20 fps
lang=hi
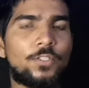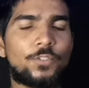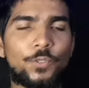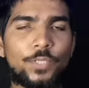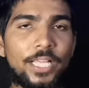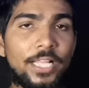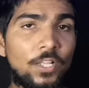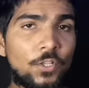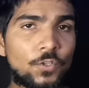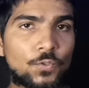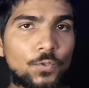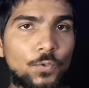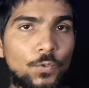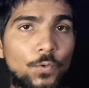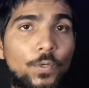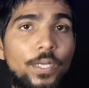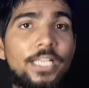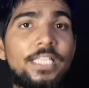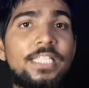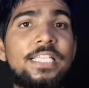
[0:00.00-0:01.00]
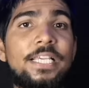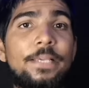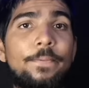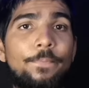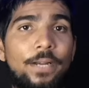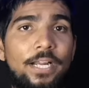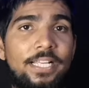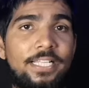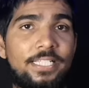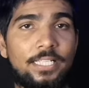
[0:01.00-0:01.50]
सो so, ये दोस्तों हो गई इसकी
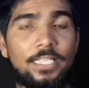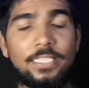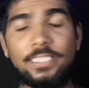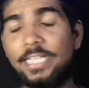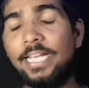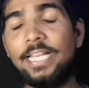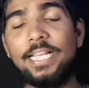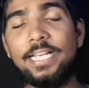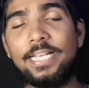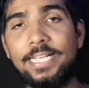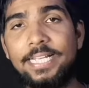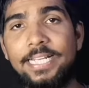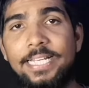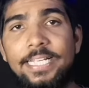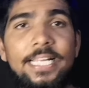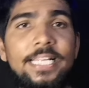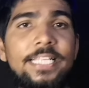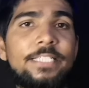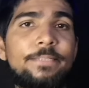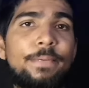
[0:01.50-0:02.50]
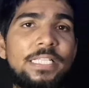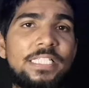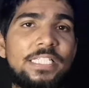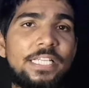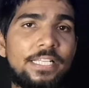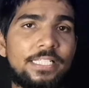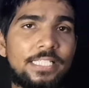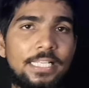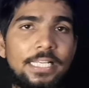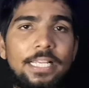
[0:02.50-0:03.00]
प्राइस चलिए डिटेल
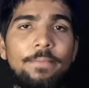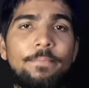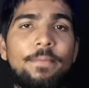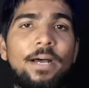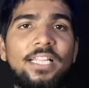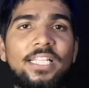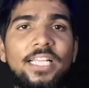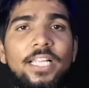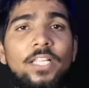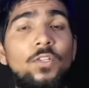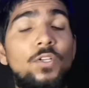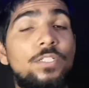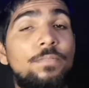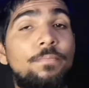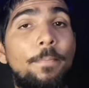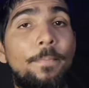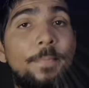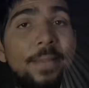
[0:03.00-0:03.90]
स्पेसिफिकेशन की बात करें तो इसमें